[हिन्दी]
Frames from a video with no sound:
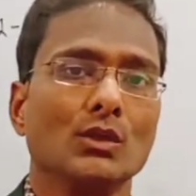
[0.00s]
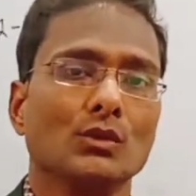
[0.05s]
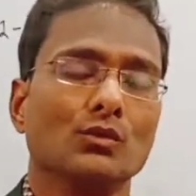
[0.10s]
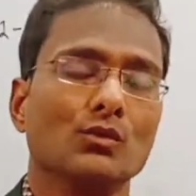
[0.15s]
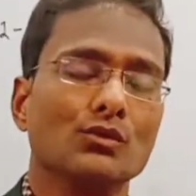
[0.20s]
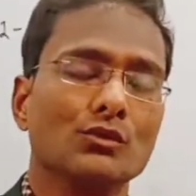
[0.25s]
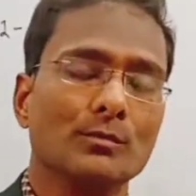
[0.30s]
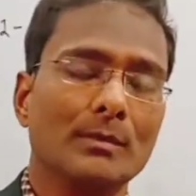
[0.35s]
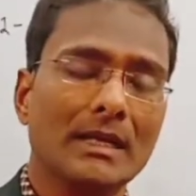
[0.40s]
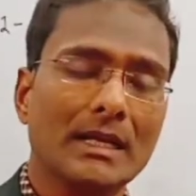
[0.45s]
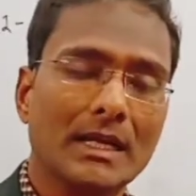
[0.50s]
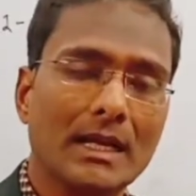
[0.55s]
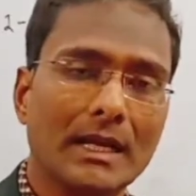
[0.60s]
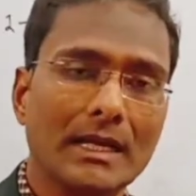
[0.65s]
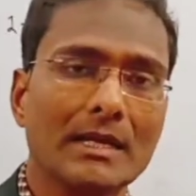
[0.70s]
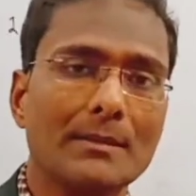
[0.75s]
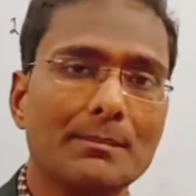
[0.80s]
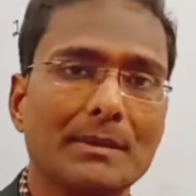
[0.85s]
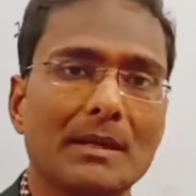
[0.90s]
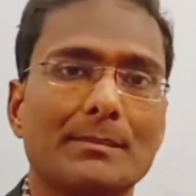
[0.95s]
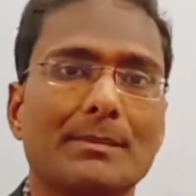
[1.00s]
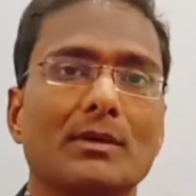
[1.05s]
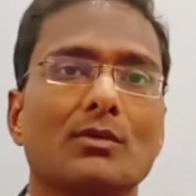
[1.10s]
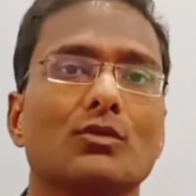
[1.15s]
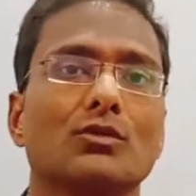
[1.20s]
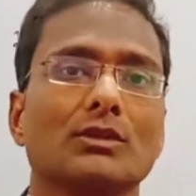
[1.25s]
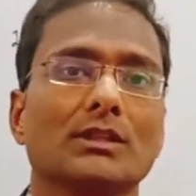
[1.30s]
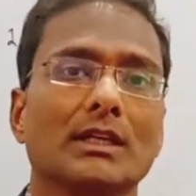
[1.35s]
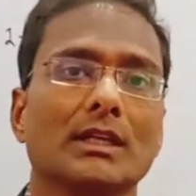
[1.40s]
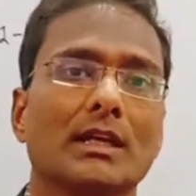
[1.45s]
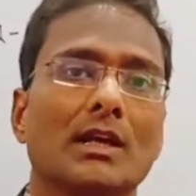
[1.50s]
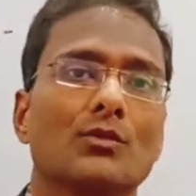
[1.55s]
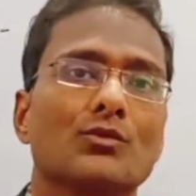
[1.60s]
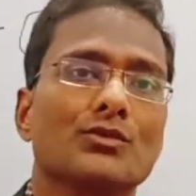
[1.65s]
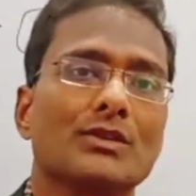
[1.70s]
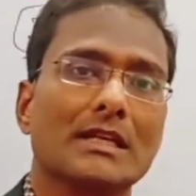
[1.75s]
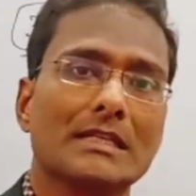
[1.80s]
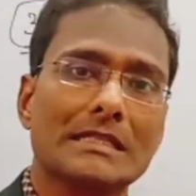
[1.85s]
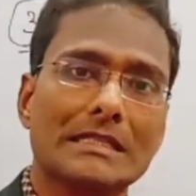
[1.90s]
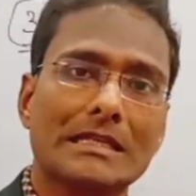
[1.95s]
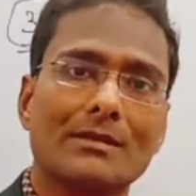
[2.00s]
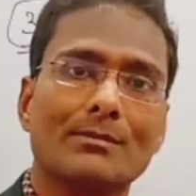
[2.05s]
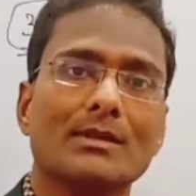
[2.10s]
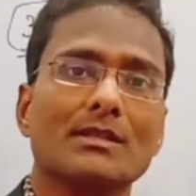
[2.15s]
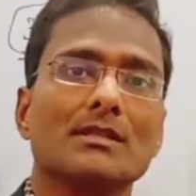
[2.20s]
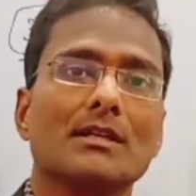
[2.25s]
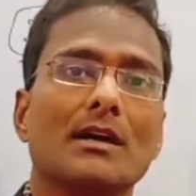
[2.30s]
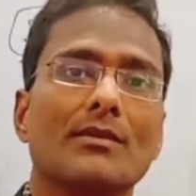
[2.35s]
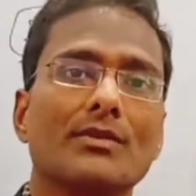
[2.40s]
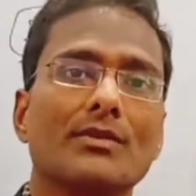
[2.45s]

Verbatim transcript: तो उसमें कई पेपर होते हैं उसका सिलेबस